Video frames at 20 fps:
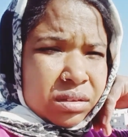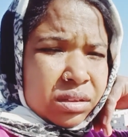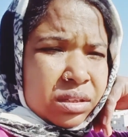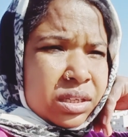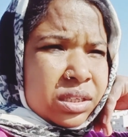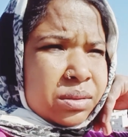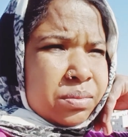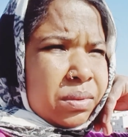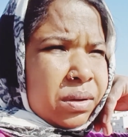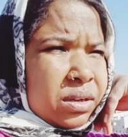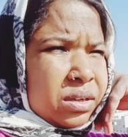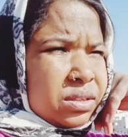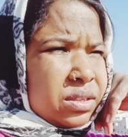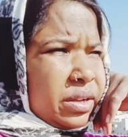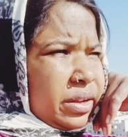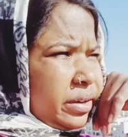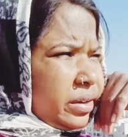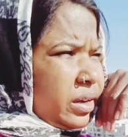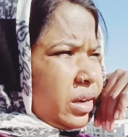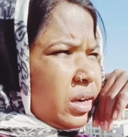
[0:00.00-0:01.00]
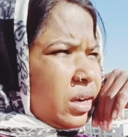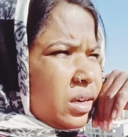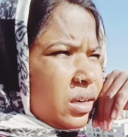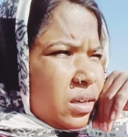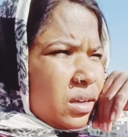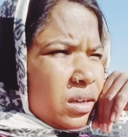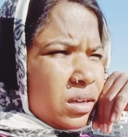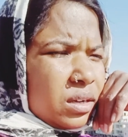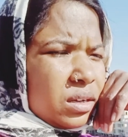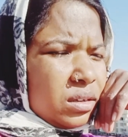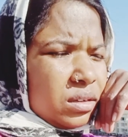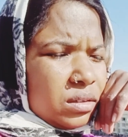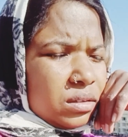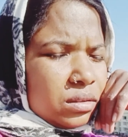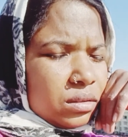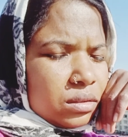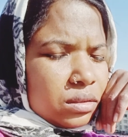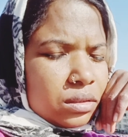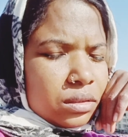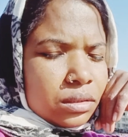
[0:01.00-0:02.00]
दस बारह साल का लड़का
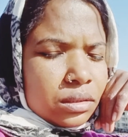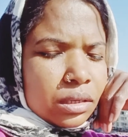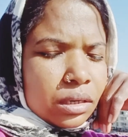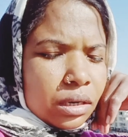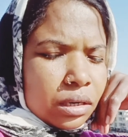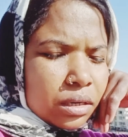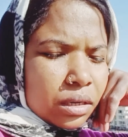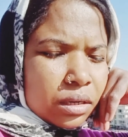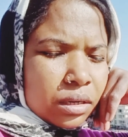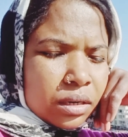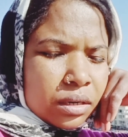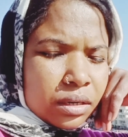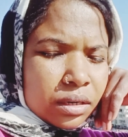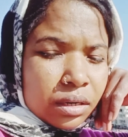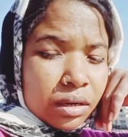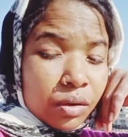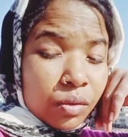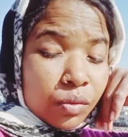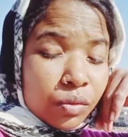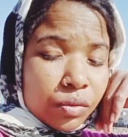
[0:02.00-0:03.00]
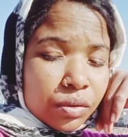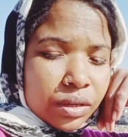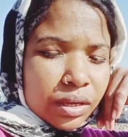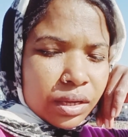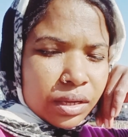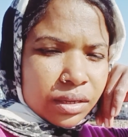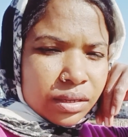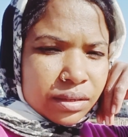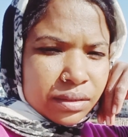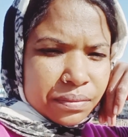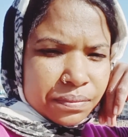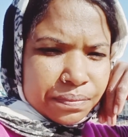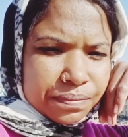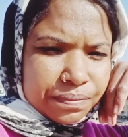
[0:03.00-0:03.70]
इस तरह का घटना हो गया है